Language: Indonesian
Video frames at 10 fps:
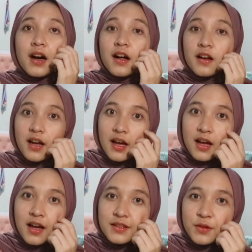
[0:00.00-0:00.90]
Halo
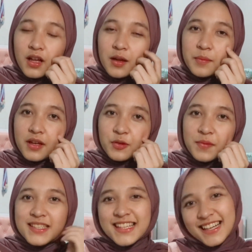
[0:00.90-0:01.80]
guys, welcome back to
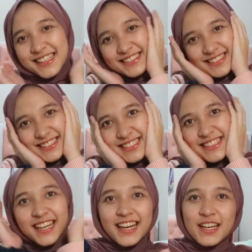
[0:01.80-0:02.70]
my channel.
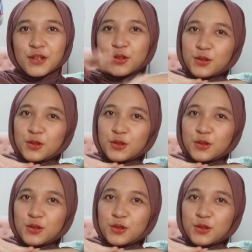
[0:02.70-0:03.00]
Yay!